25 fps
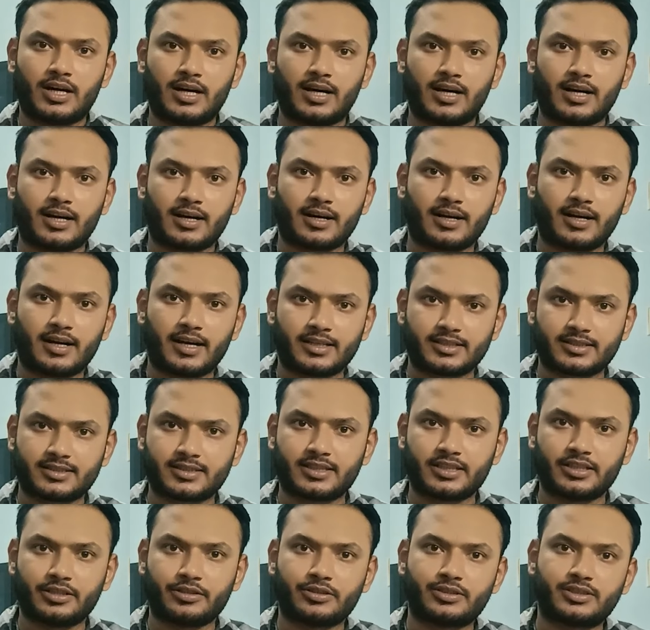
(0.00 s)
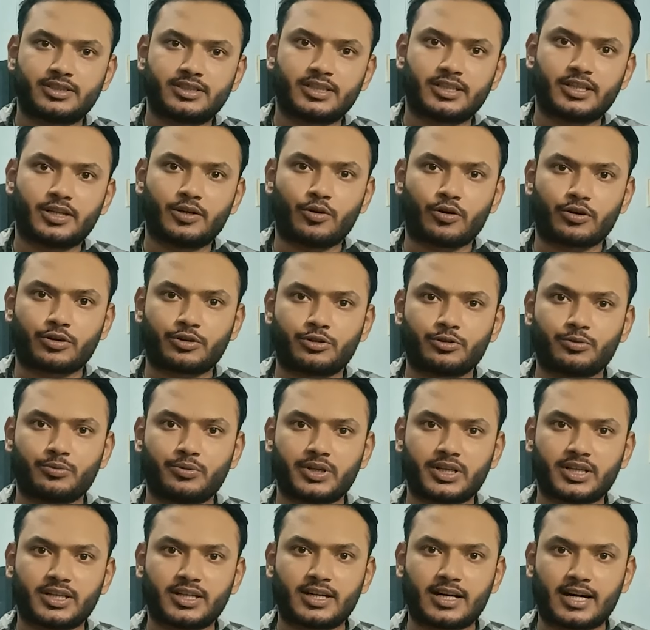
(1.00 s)
আর আজকে হচ্ছে
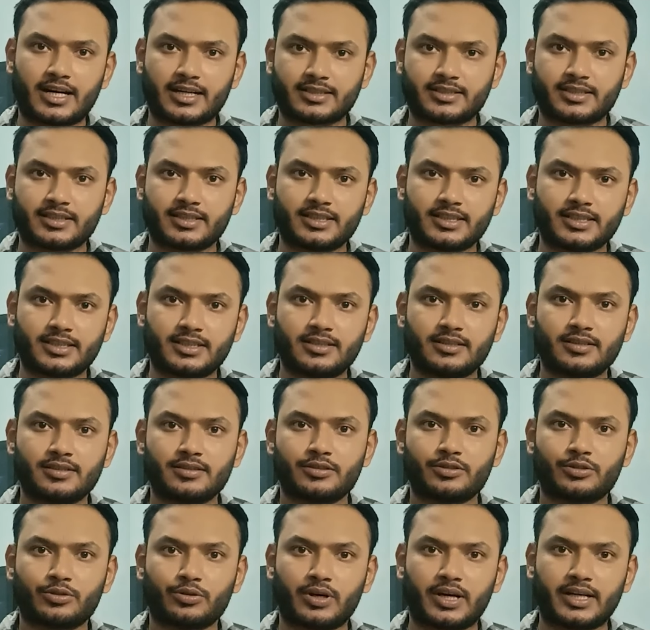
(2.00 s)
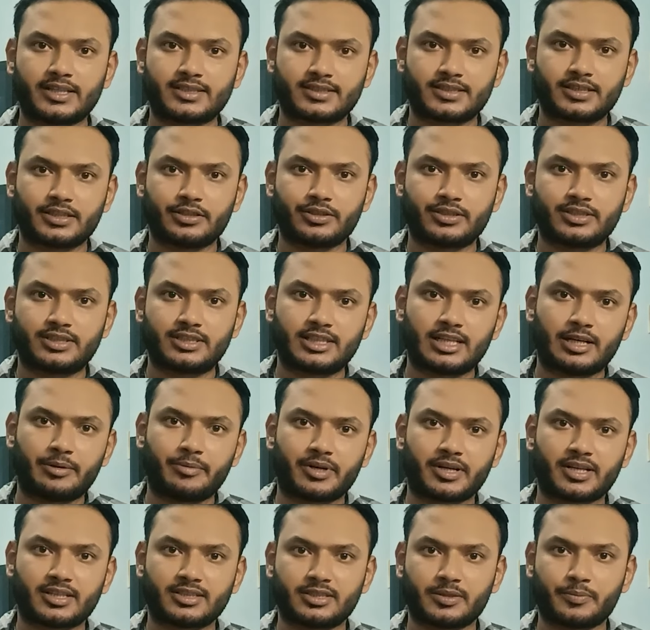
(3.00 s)
অক্টোবরের আট তারিখ তো আজকে হচ্ছে
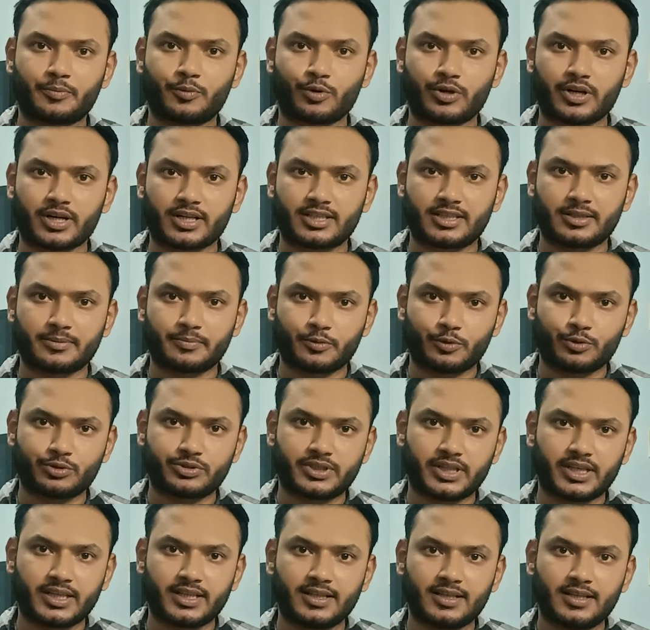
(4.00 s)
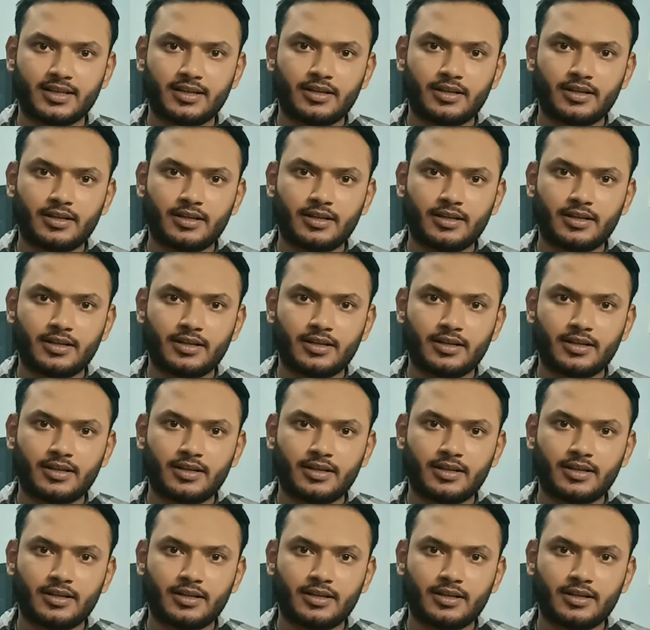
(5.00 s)
আমার কাছে প্রোডাক্টটা পৌঁছায়